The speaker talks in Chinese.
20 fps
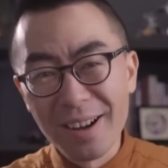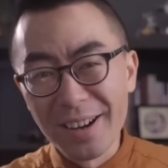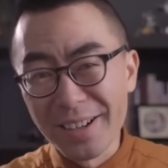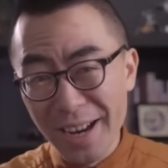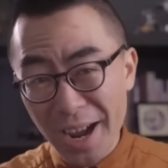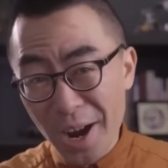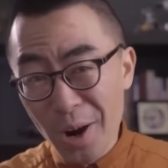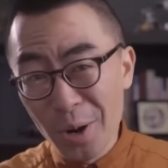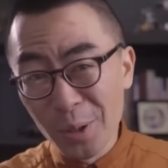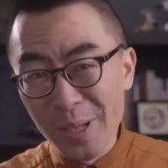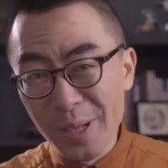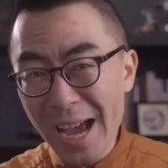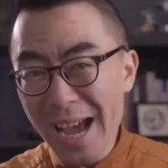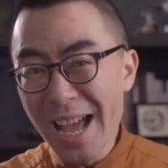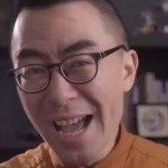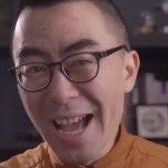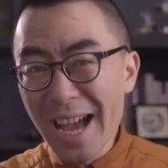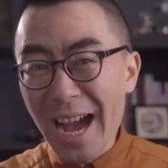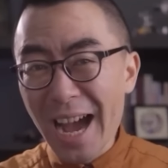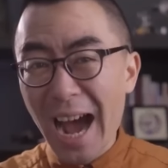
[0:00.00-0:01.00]
然后呢，
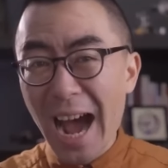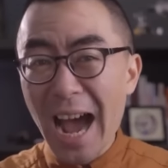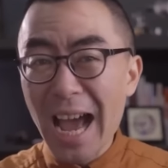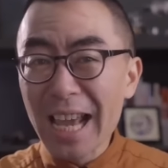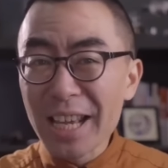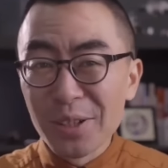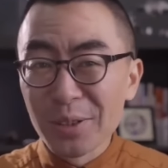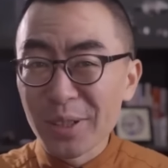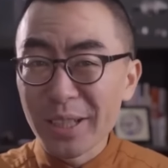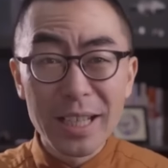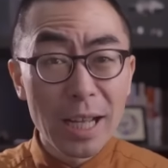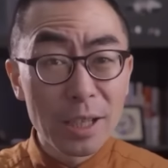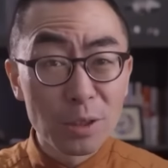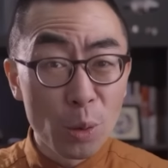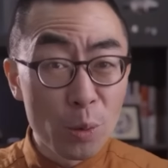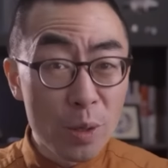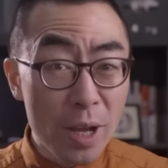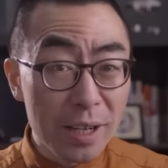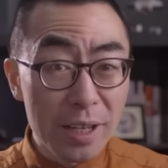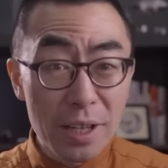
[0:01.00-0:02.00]
还有这台
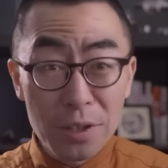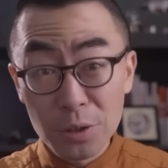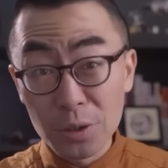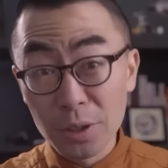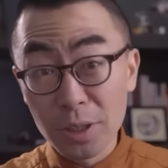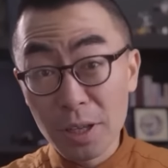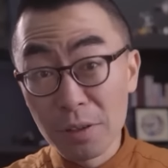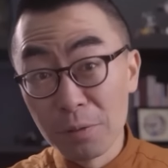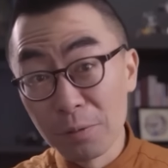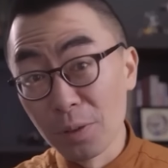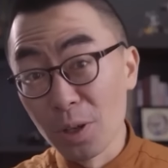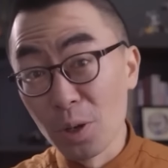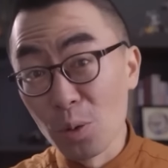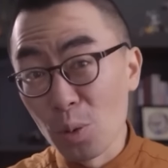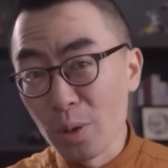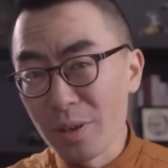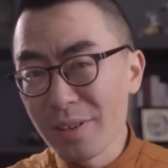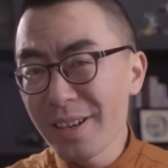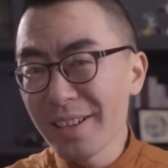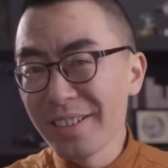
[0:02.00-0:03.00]
同样也是颠覆了
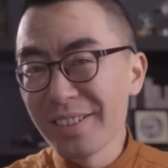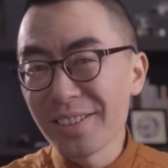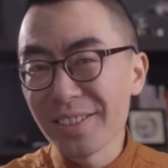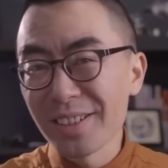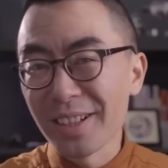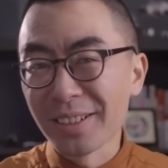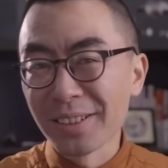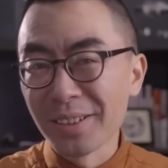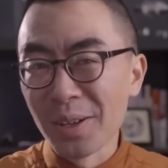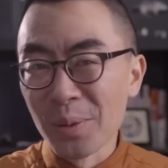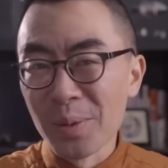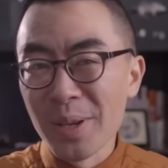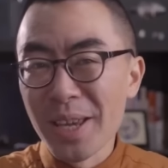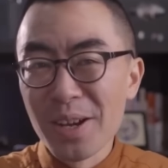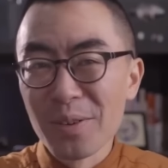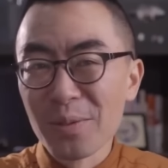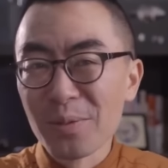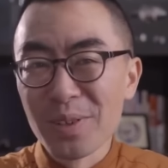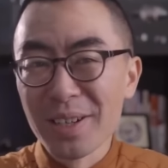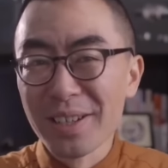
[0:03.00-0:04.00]
我认知的农业
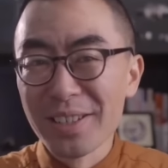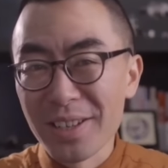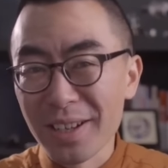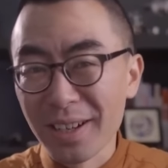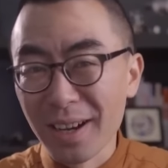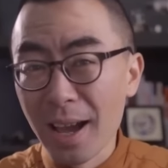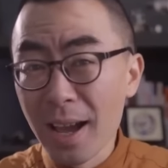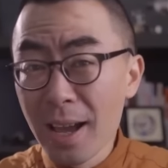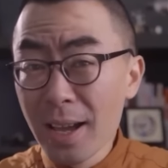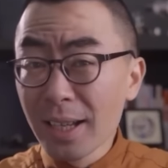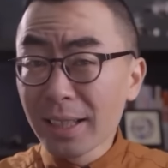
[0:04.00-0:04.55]
无人车了，